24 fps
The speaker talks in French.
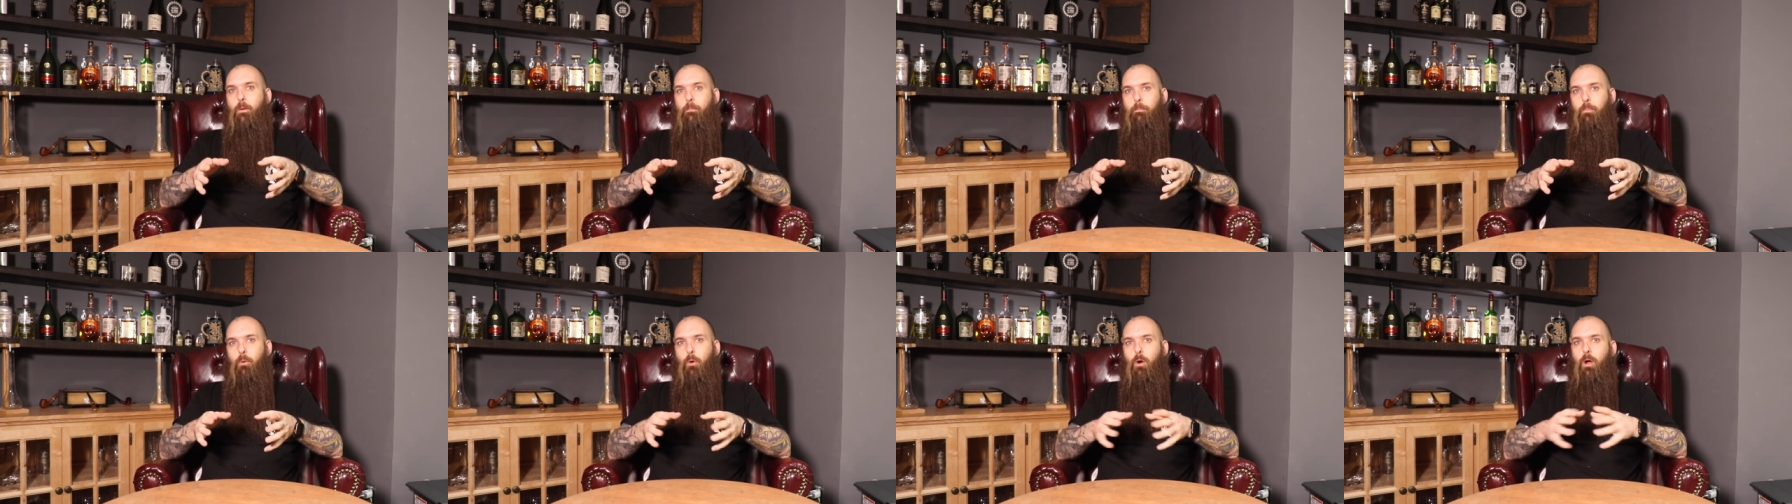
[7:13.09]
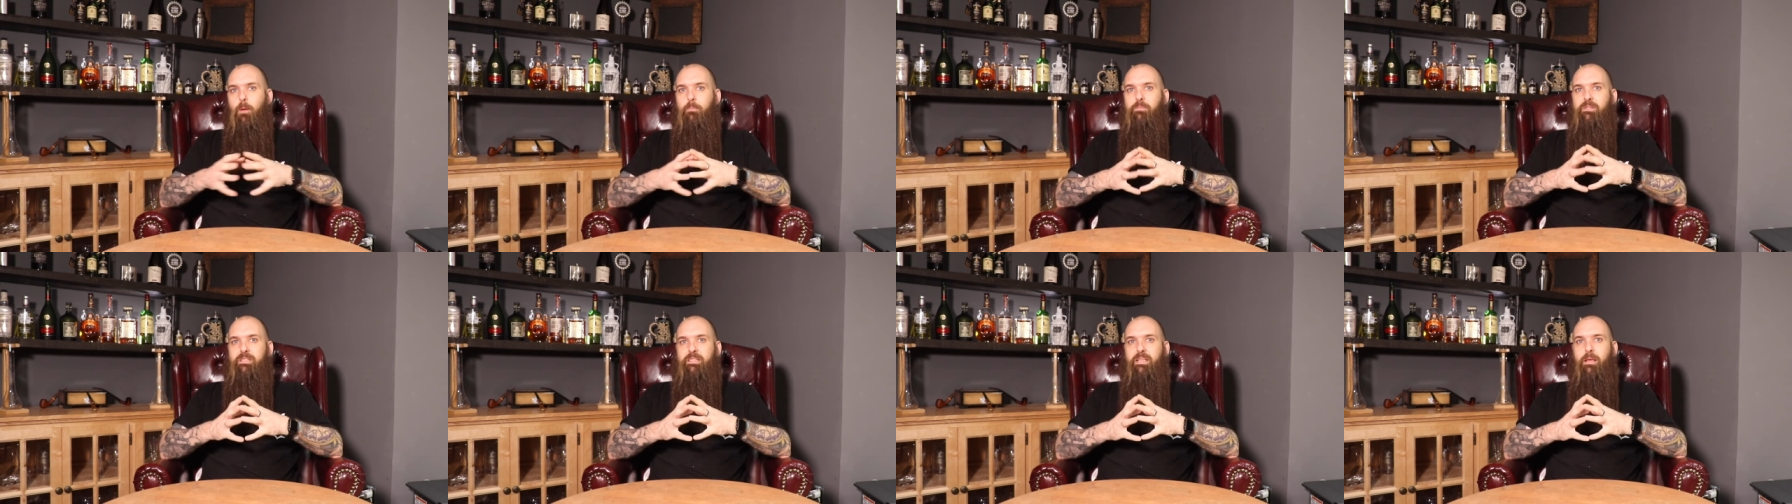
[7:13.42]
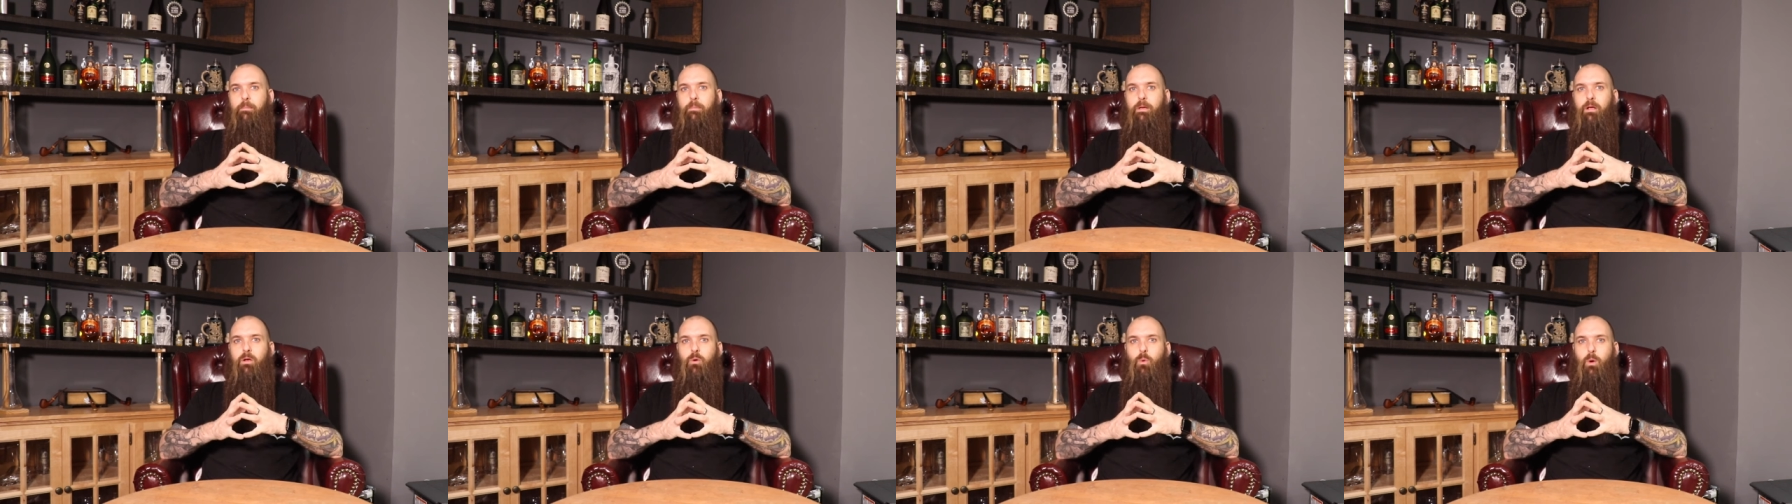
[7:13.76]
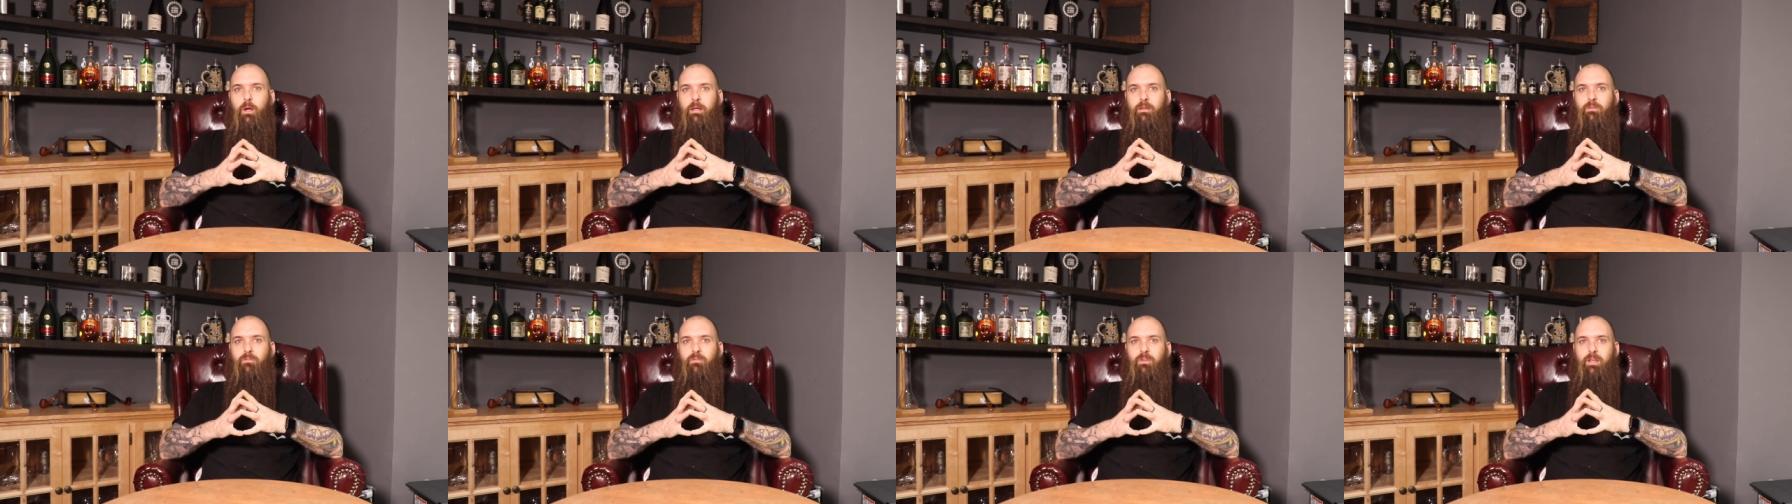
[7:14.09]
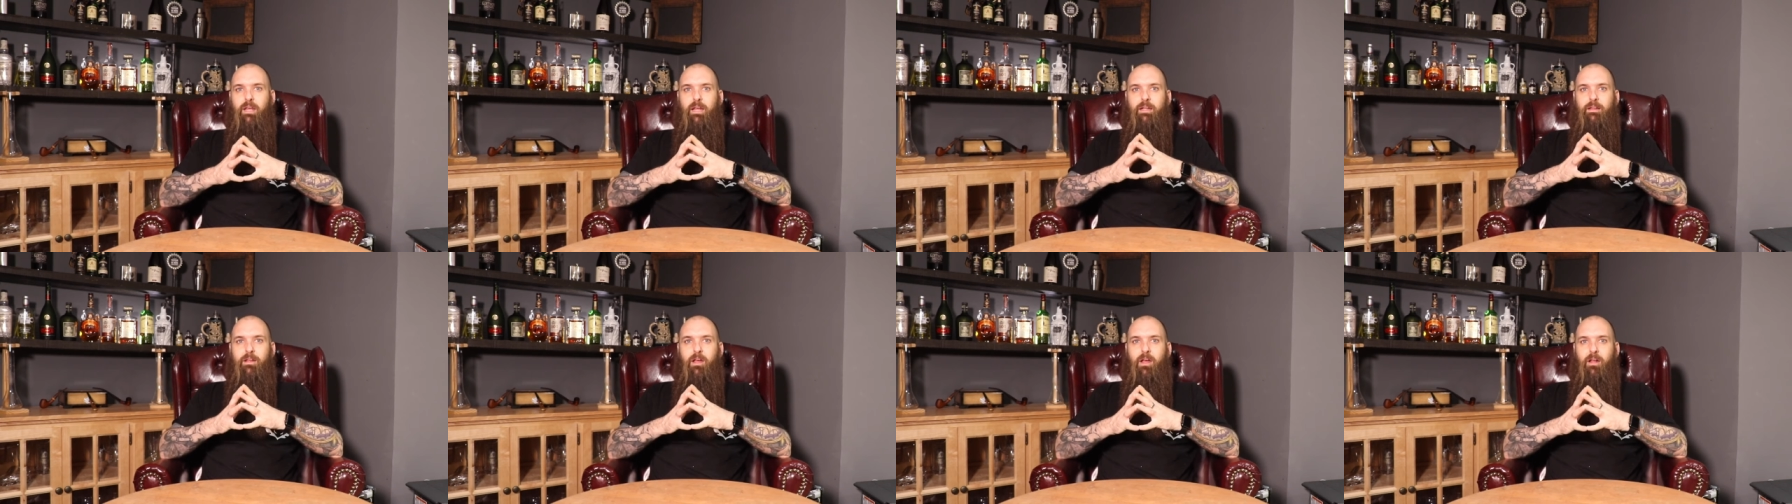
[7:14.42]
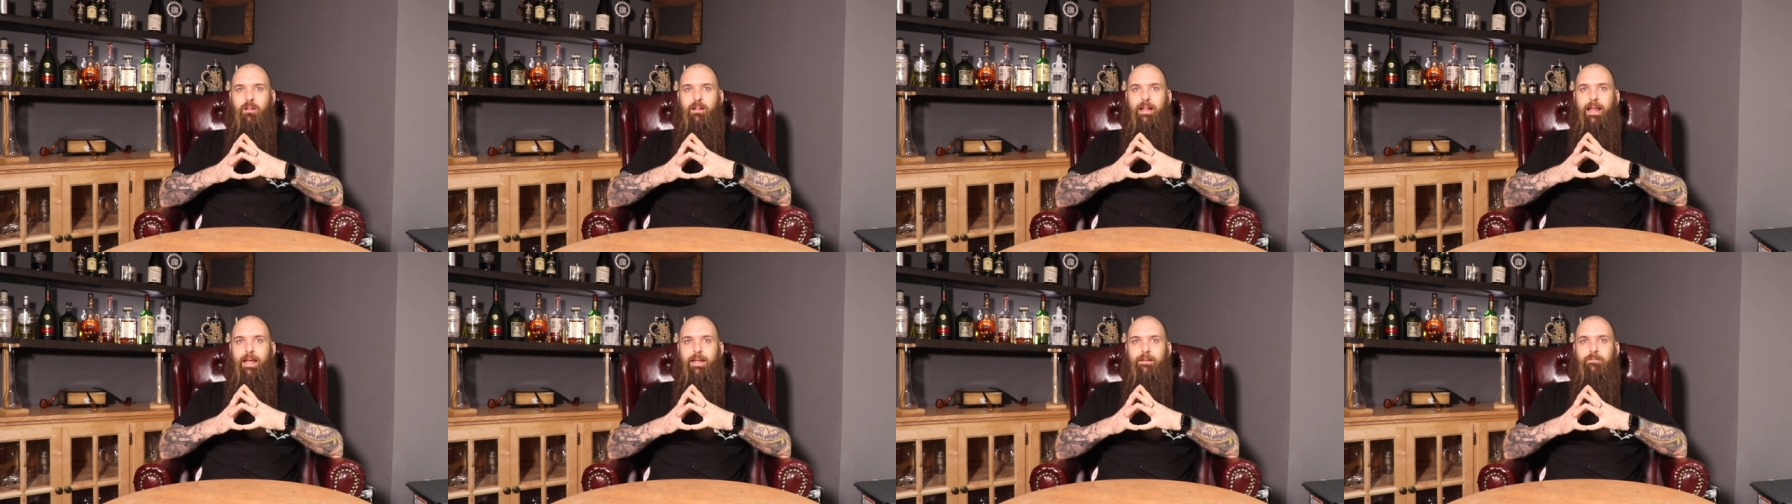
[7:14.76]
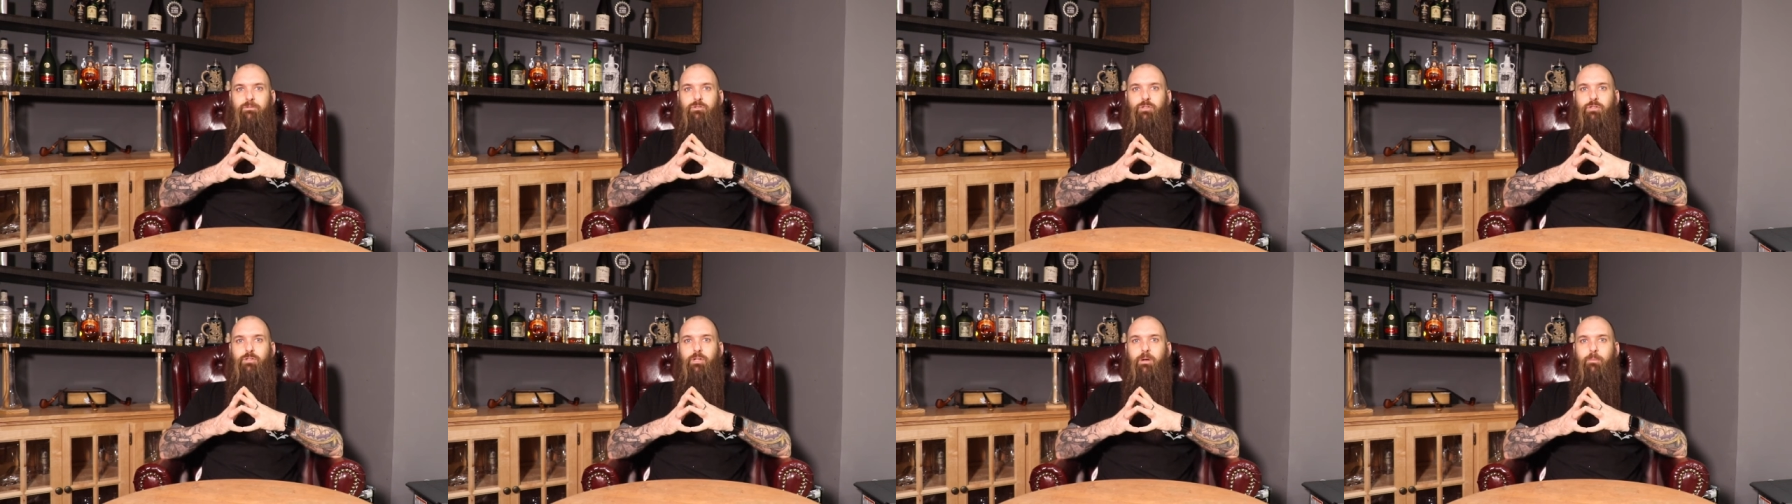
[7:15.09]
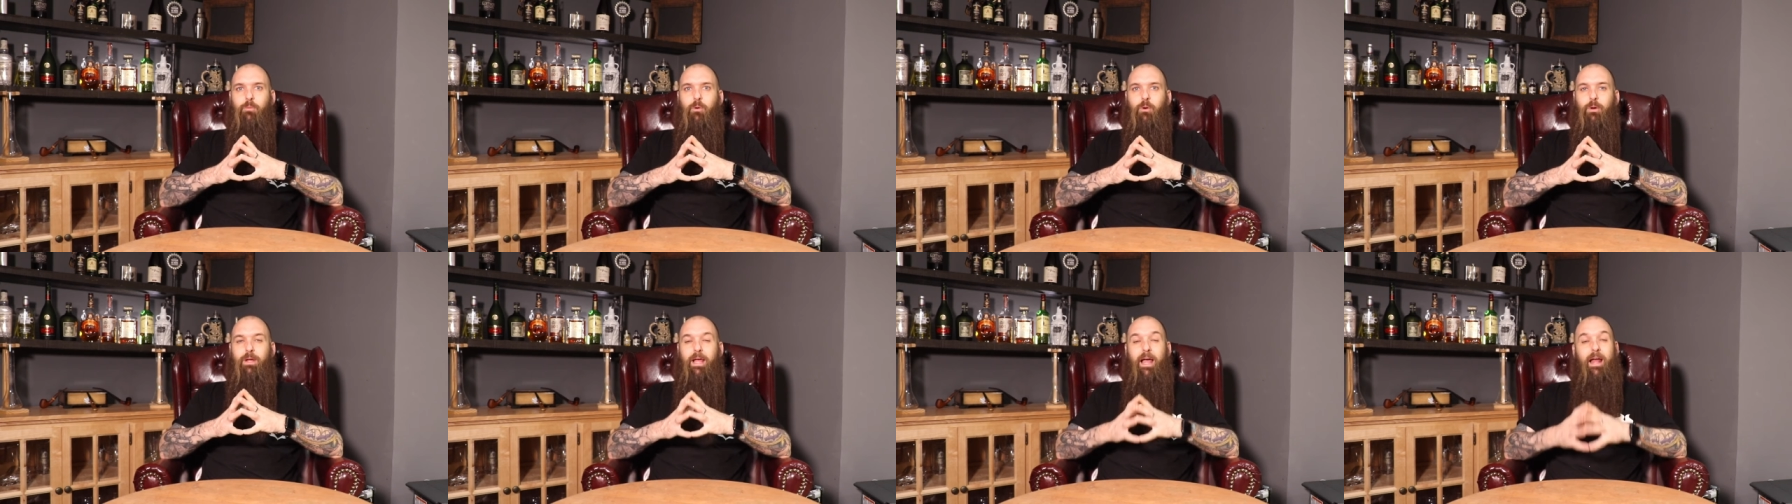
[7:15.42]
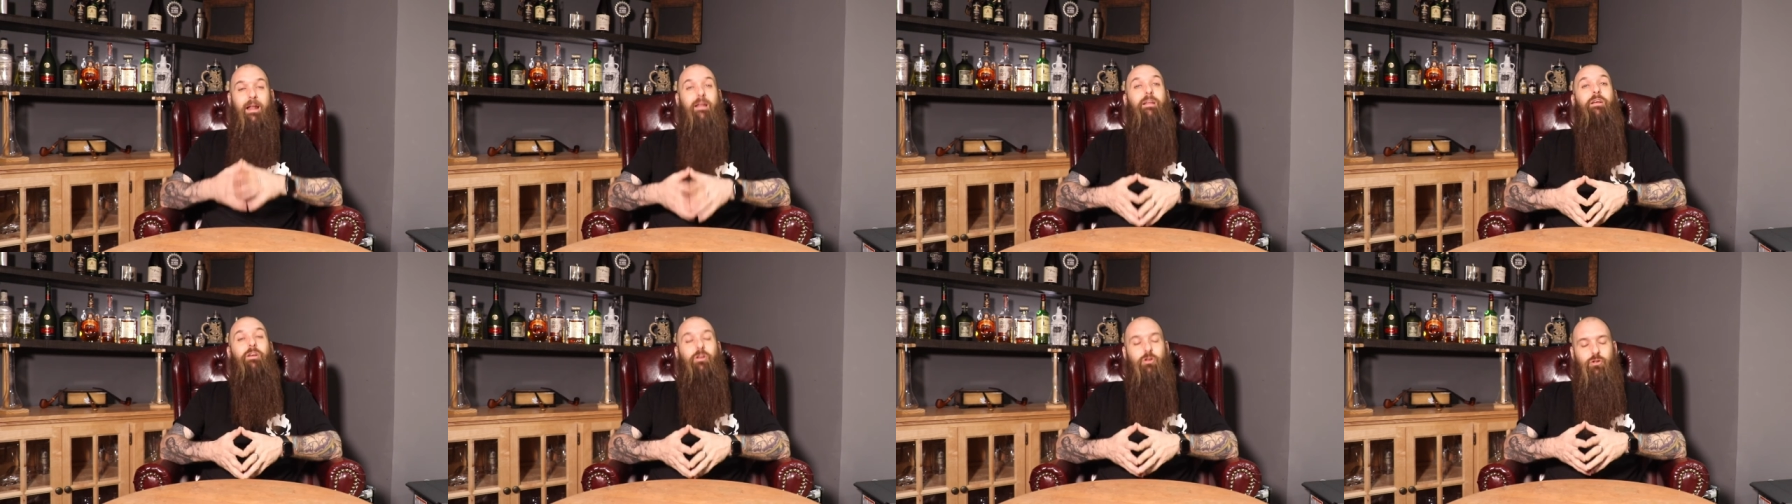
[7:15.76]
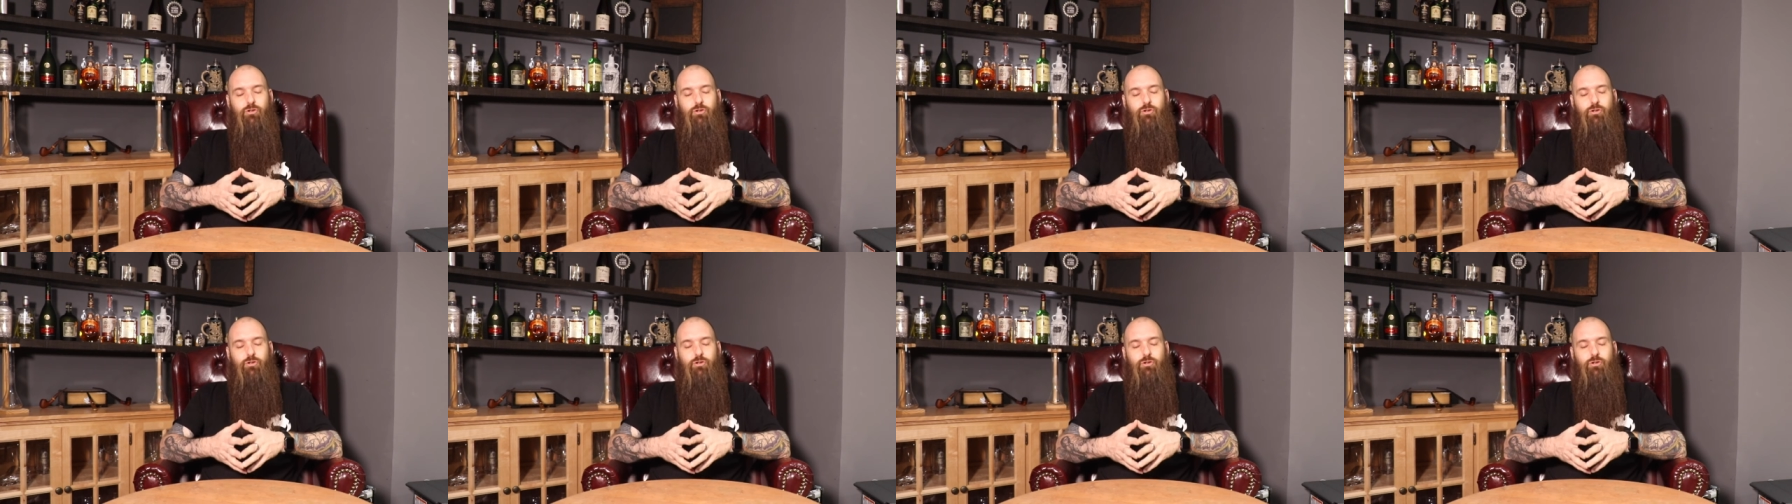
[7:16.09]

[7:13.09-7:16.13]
Pour un petit Québécois qui vient de, la rive sud de Montréal,